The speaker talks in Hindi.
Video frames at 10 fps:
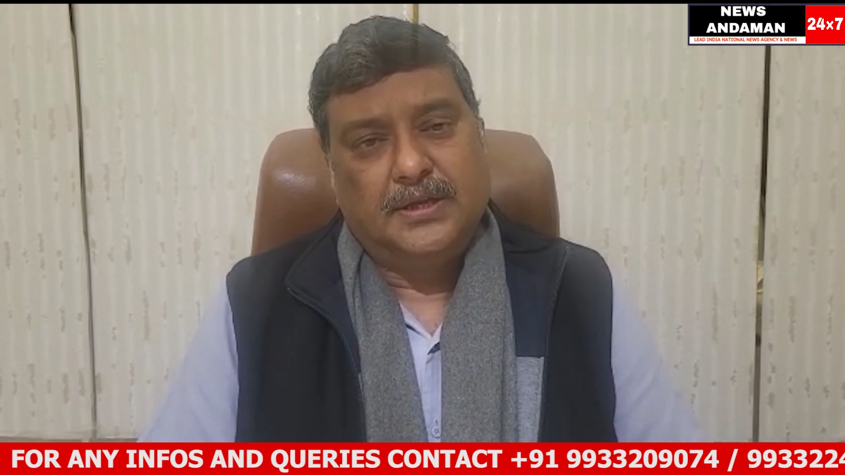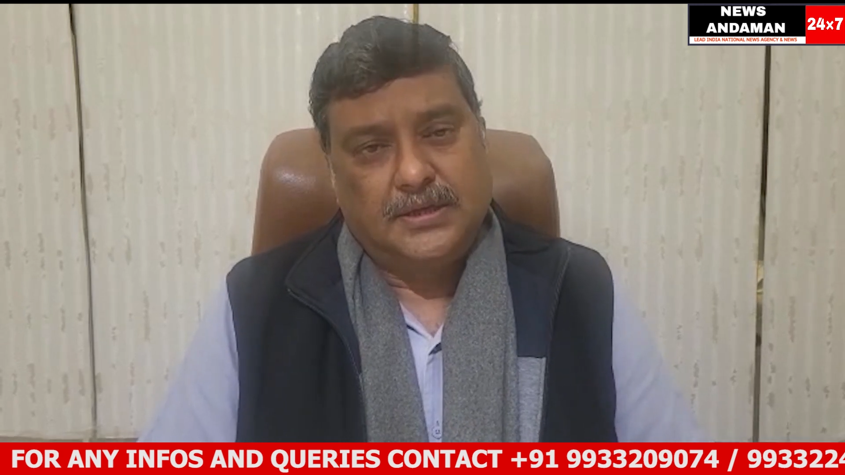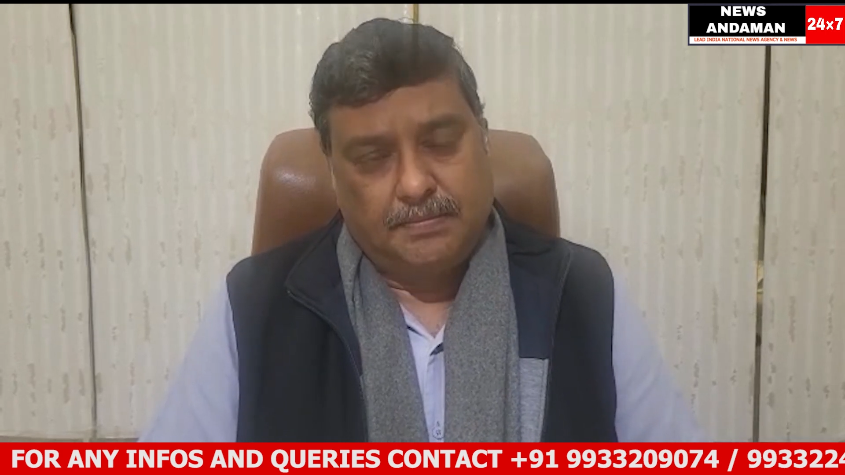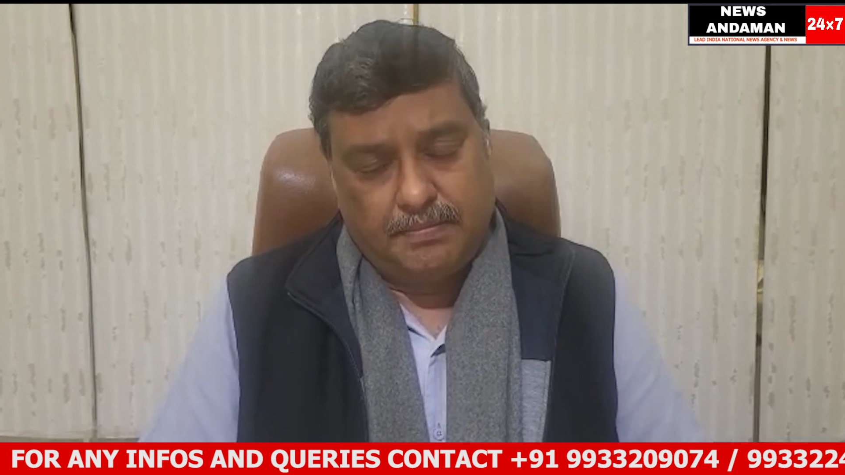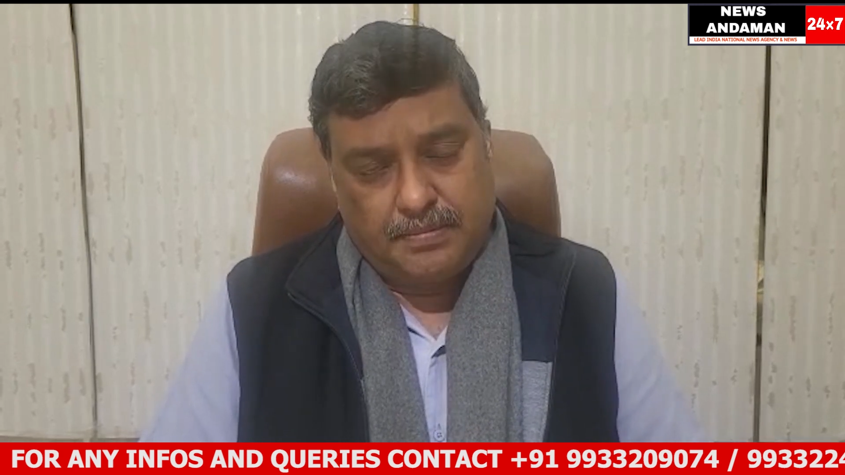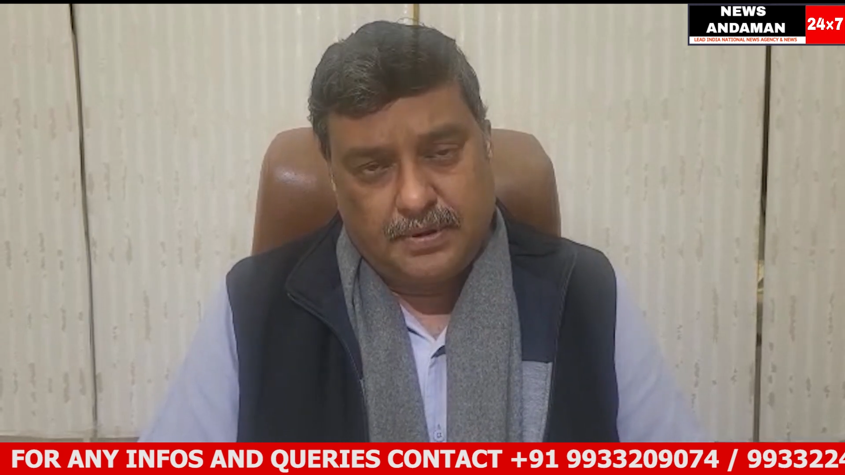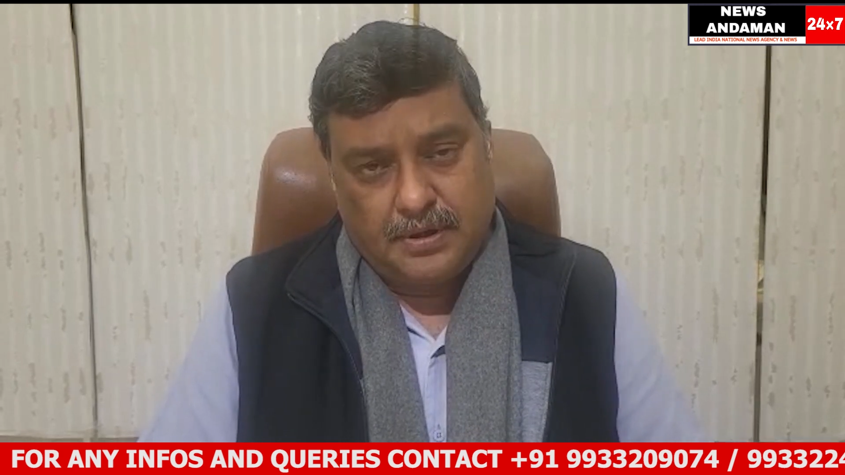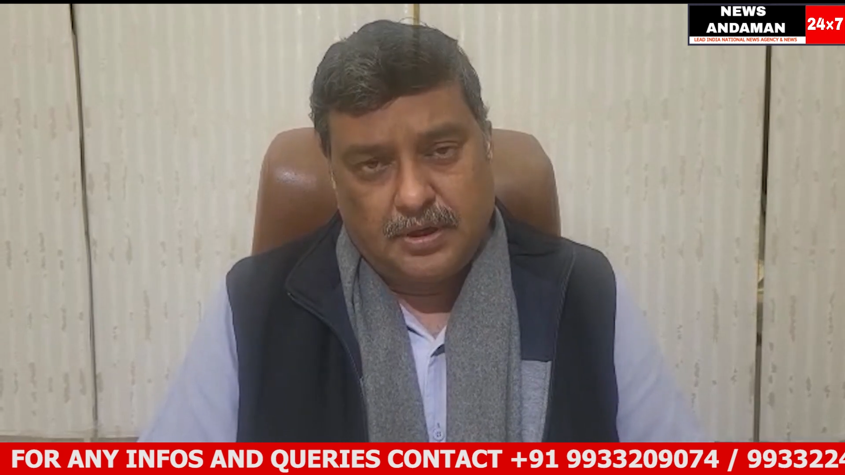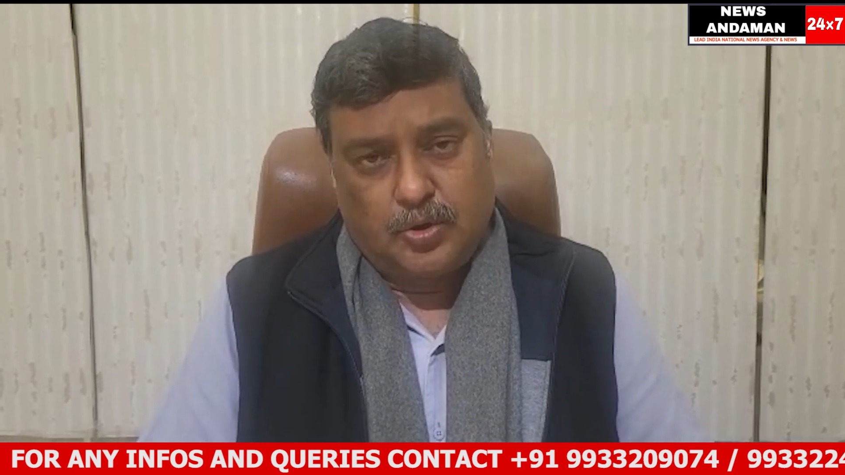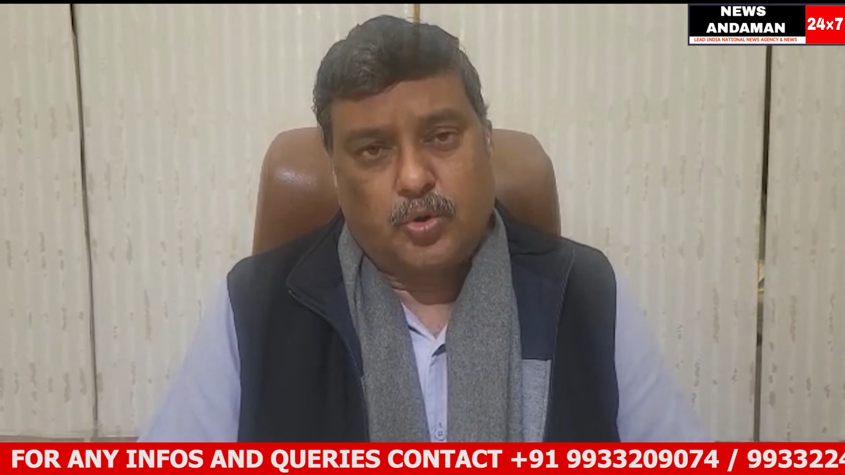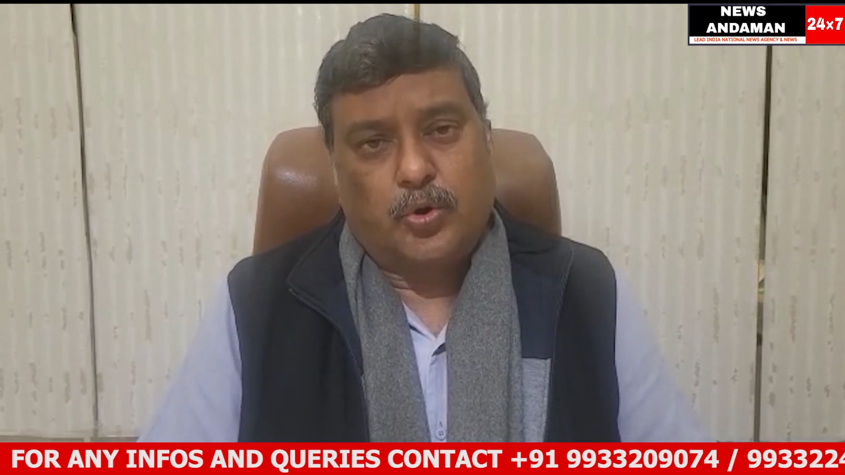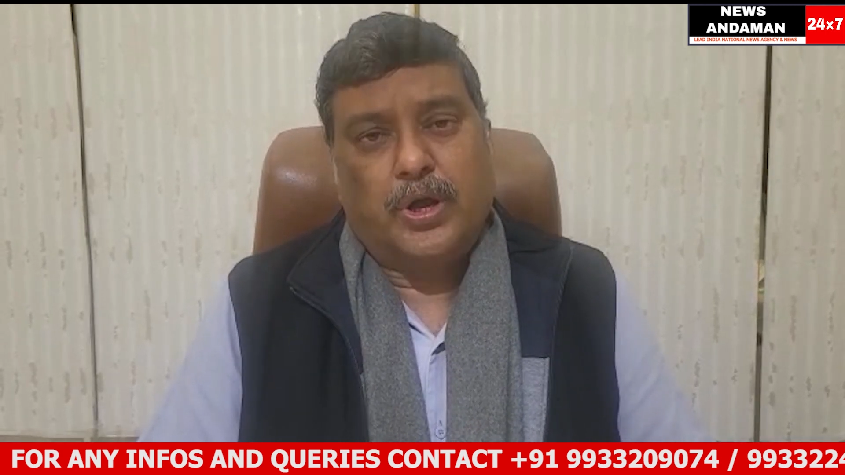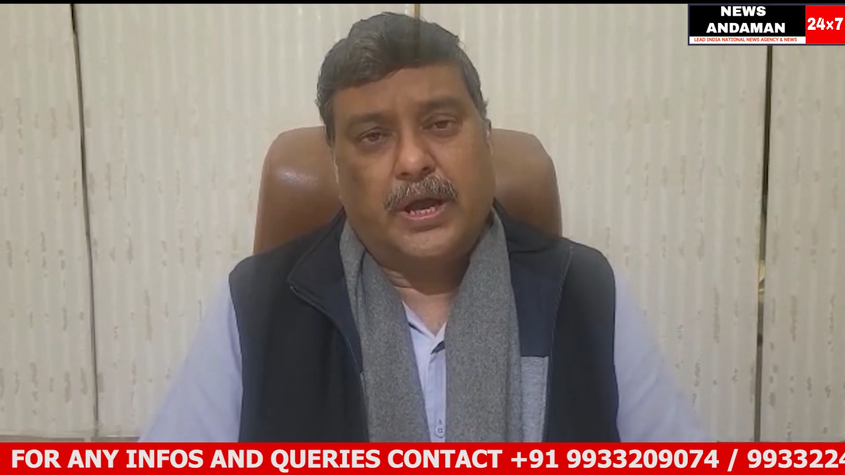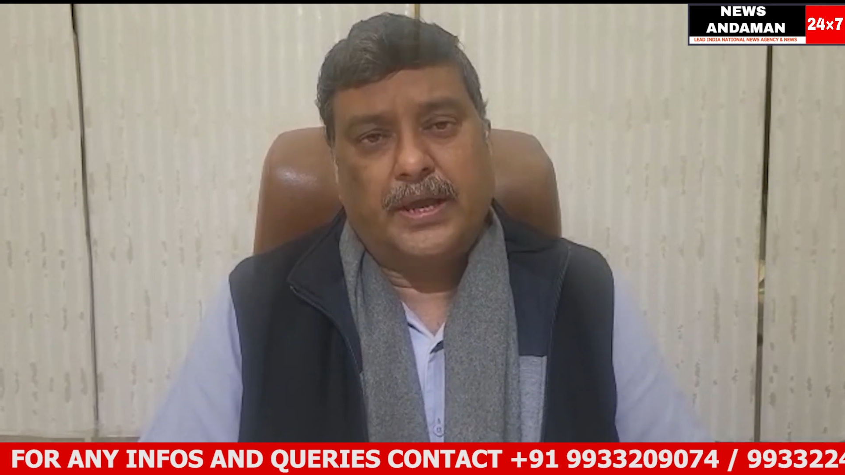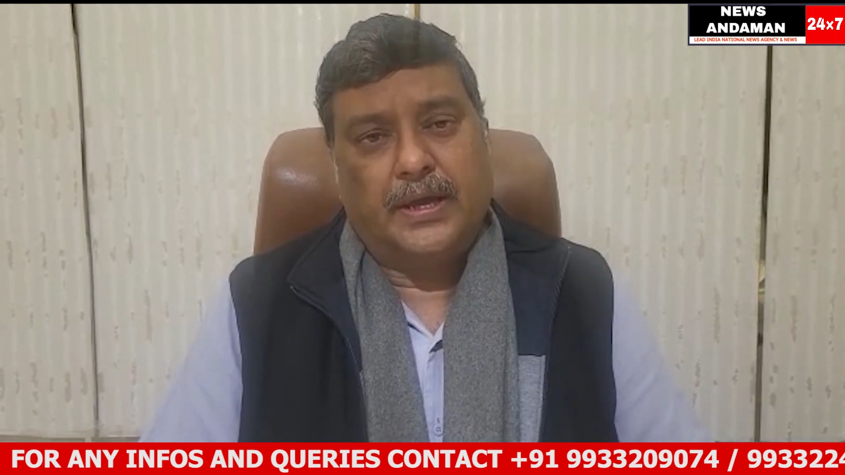जब
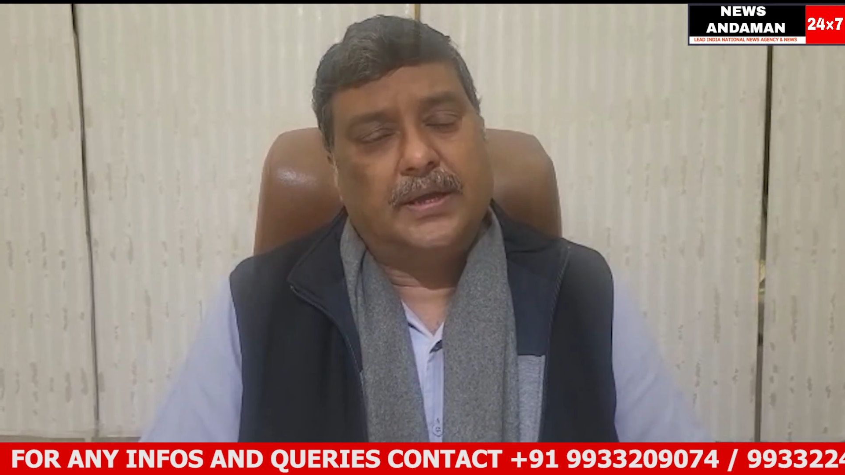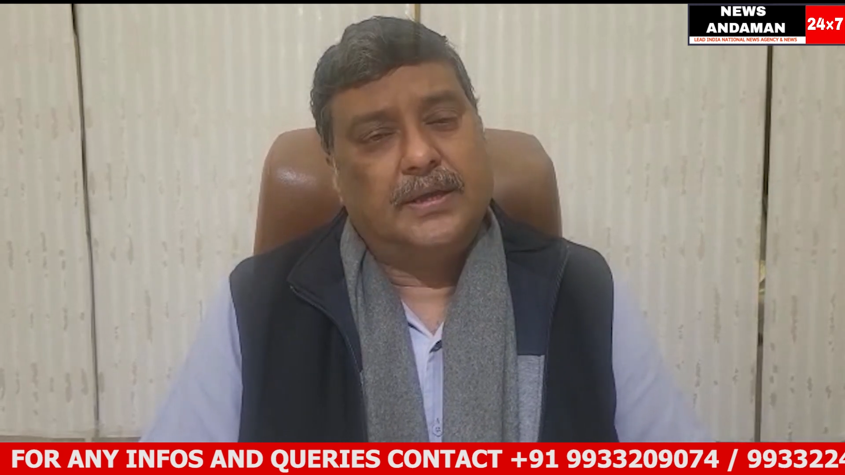कोरोना आया